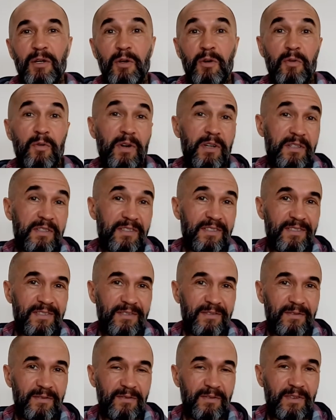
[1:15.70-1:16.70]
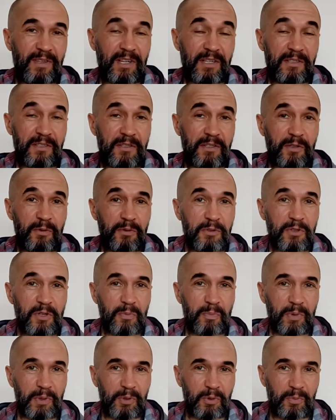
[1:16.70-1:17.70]
У вас 30 секунд,
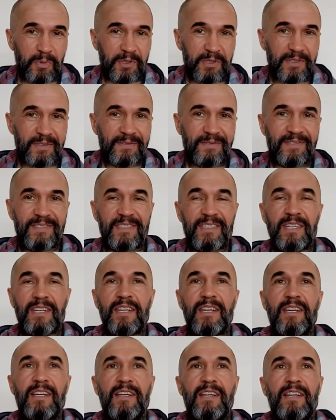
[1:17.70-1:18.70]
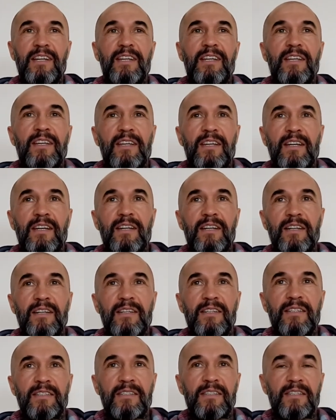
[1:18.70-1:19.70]
чтобы подумать.
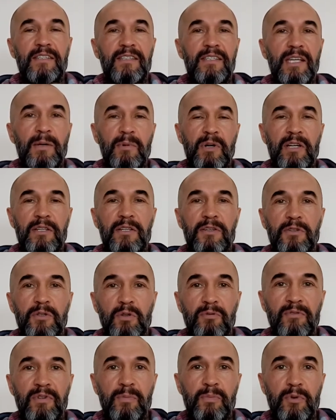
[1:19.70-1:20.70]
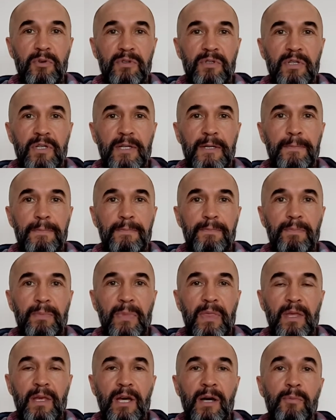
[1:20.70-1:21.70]
А, я бы хотел, чтобы вы просто
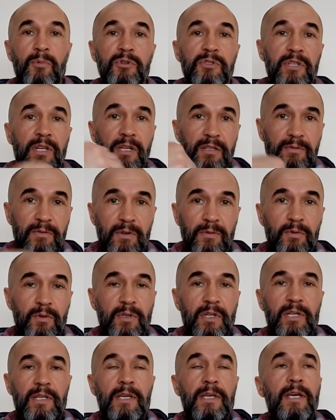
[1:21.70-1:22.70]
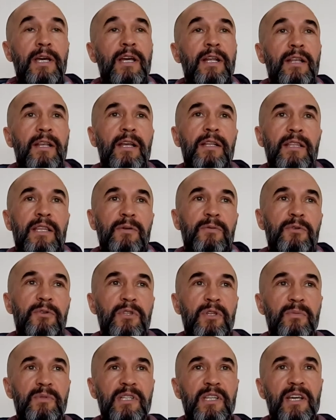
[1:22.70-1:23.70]
опустили свое внутреннее «я» для того,
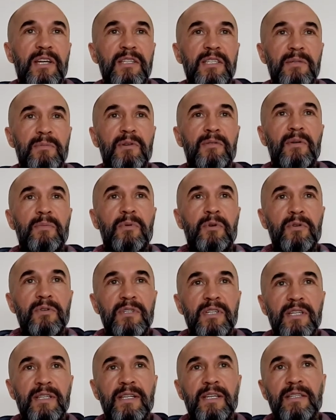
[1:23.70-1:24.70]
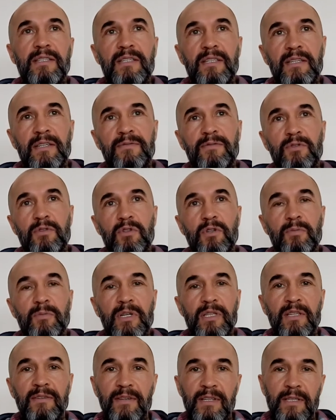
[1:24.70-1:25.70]
чтобы задать себе вопрос и найти в нем
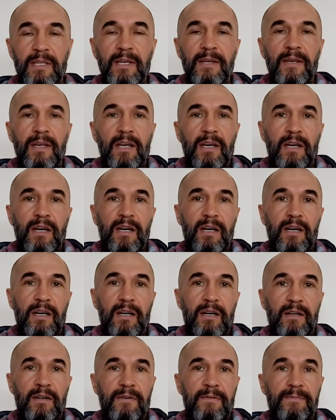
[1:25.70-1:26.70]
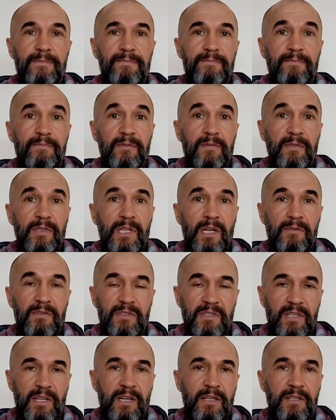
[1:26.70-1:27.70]
ответ. А, как вы
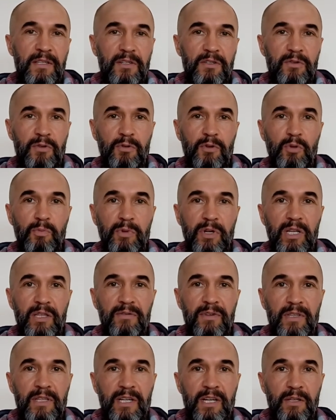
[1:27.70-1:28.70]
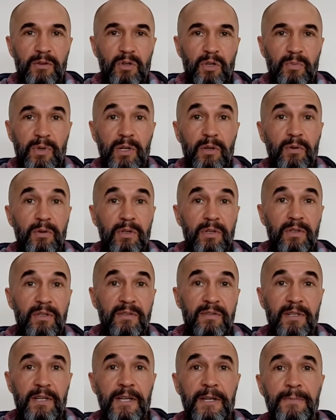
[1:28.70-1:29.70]
знаете, что любые ответы, которые приходят
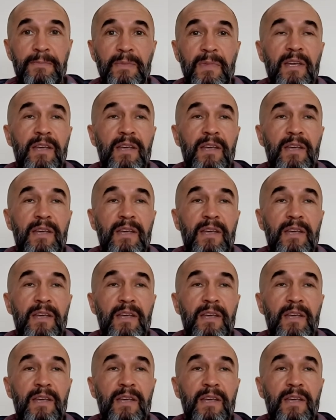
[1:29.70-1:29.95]
из нее,